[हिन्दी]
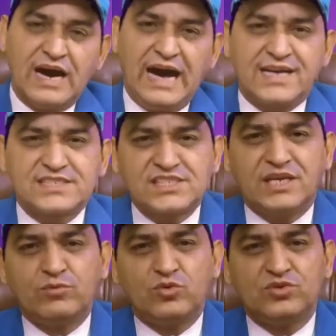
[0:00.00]

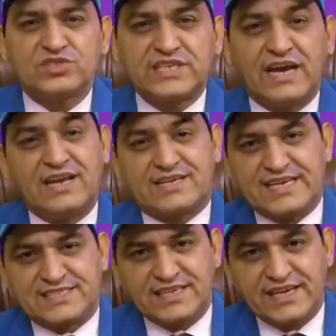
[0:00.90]
आरसीएम उनसे अलग
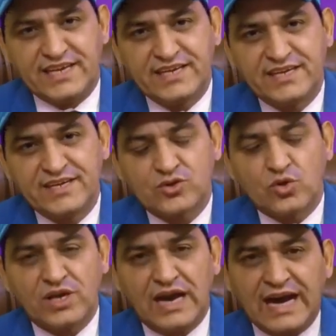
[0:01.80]
कैसे है
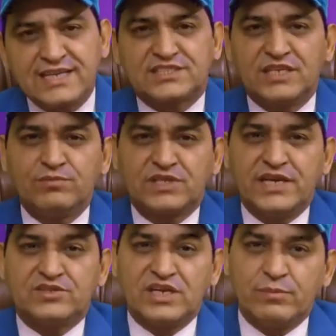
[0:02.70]
क्योंकि आरसीएम
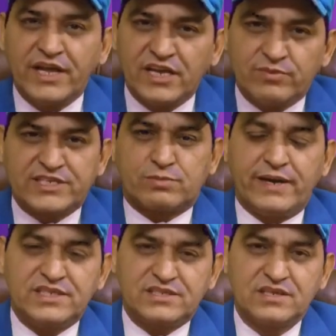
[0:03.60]
की इतनी बड़ी
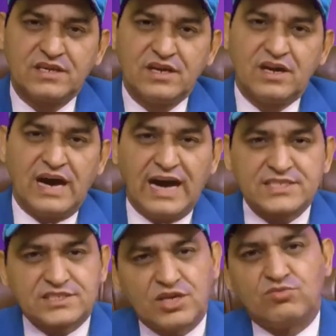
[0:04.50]
इन्वेस्टमेंट
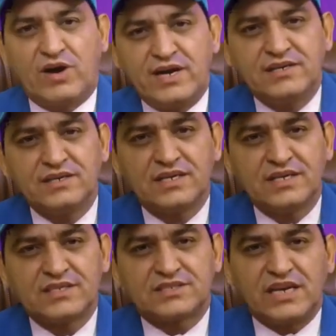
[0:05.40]
आरसीएम वर्ल्ड
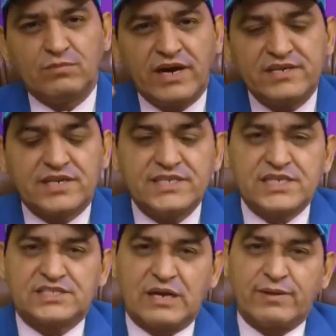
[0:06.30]
श्रीमान
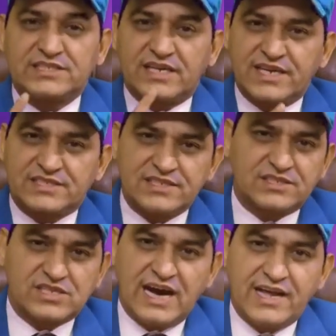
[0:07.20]
टीसी छाबड़ा सर के
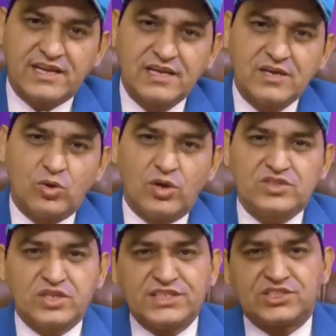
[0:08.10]
संस्कार और
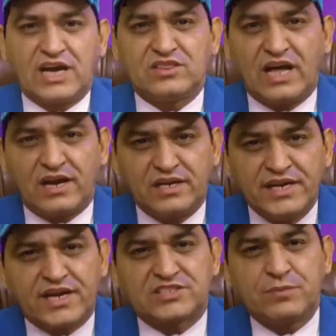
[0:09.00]
इतनी शानदार
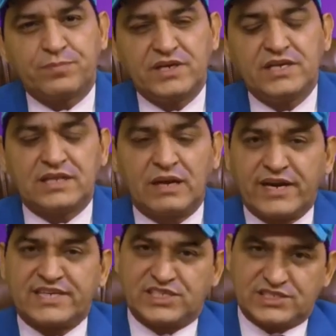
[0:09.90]
लीडरशिप इतना
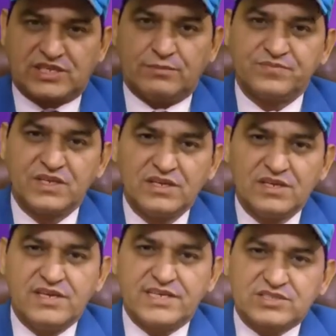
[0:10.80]
बड़ा सिस्टम
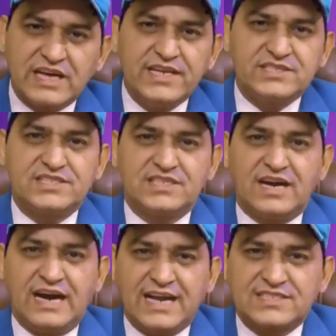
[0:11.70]
ये सारी चीजें
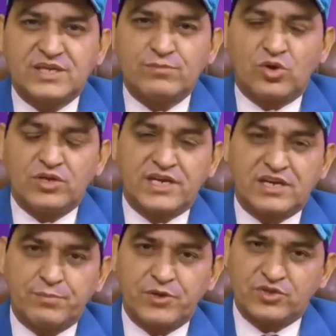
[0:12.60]
आरसीएम को अन्य
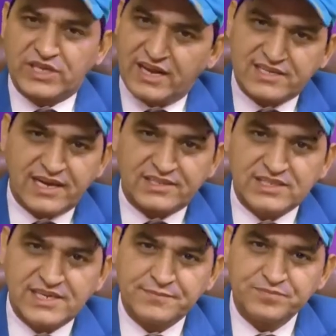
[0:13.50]
कंपनियों से अलग
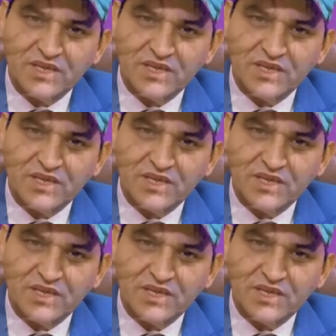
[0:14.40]
करती है